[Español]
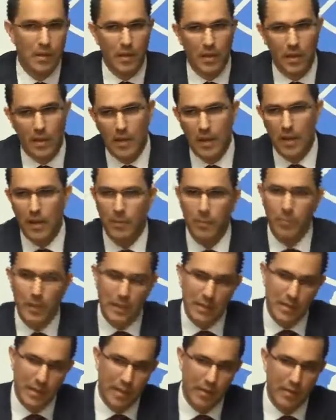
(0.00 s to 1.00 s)
la
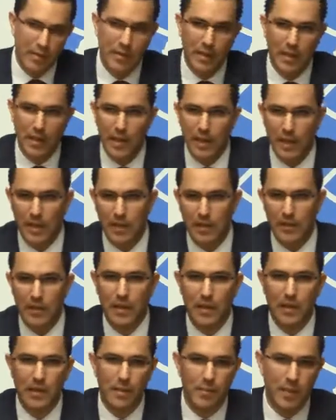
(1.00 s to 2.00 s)
respuesta deben tenerla entre
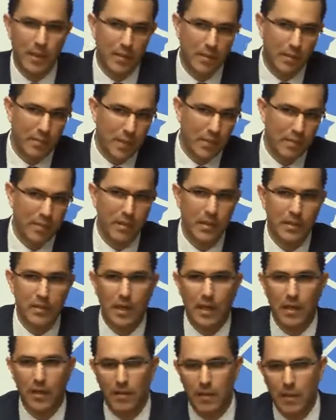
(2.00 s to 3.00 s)
el Departamento de
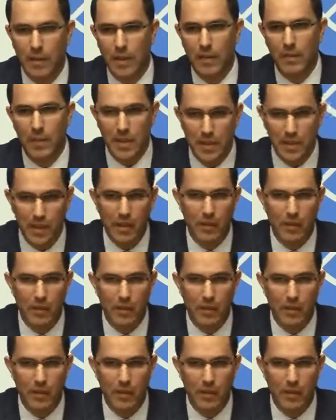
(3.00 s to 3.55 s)
Estado y la Mesa de